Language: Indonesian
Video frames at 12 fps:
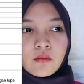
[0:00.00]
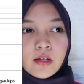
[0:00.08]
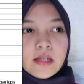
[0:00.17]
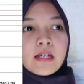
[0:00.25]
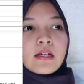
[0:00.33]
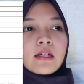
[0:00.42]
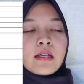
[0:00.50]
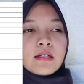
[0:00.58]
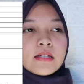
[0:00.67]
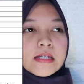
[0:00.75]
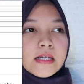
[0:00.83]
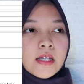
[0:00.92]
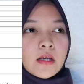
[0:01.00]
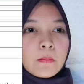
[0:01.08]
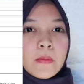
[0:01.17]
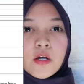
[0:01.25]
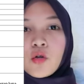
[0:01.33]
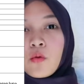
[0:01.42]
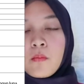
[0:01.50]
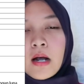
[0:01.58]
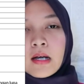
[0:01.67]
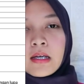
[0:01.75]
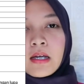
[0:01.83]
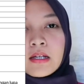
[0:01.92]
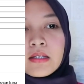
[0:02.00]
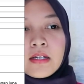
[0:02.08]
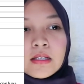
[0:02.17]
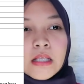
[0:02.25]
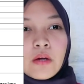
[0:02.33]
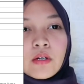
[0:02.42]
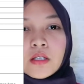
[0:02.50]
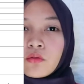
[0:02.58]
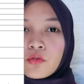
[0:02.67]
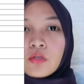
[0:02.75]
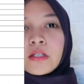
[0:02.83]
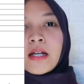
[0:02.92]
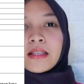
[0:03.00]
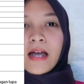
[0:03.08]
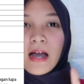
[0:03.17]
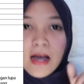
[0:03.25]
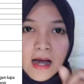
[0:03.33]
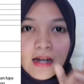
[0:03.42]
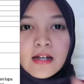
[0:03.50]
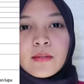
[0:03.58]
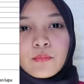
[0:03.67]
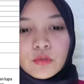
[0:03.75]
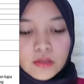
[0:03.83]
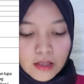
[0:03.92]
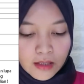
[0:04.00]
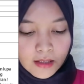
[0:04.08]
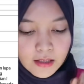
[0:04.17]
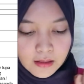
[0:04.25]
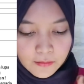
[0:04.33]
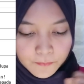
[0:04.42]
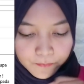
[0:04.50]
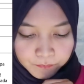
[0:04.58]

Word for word: Oke, okay, jadi pendobrak ya. Jadi tahun ke-7 ternyata ada nih Putri, keren.